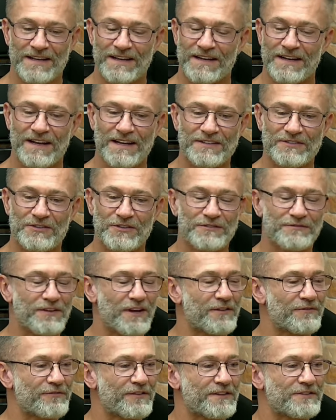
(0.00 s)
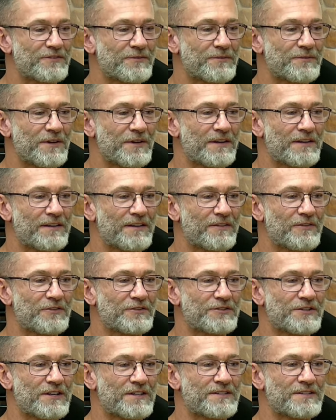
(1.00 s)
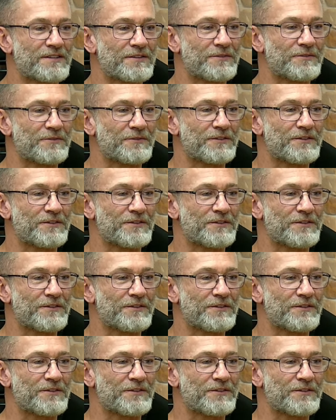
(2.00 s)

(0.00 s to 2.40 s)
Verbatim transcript: Cara, se eu tiver que fazer uma negociação